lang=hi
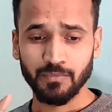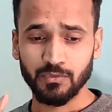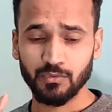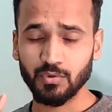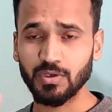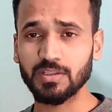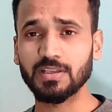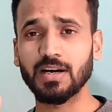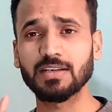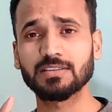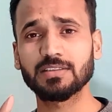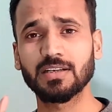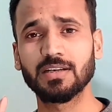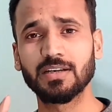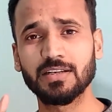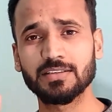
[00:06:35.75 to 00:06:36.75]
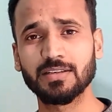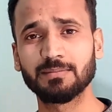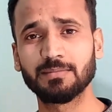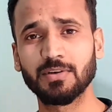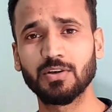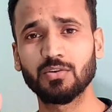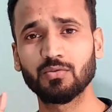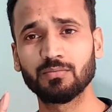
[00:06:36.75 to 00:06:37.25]
तो ये था आज का लेटेस्ट
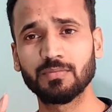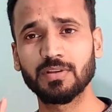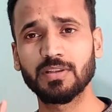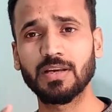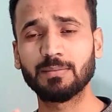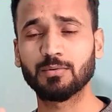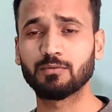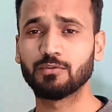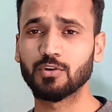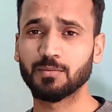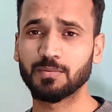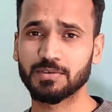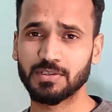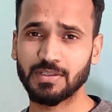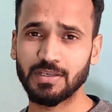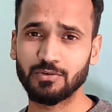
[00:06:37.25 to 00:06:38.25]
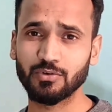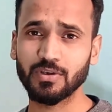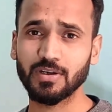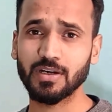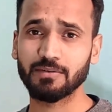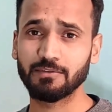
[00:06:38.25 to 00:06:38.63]
अपडेट उम्मीद है आपको वीडियो पसंद आई होगी अगर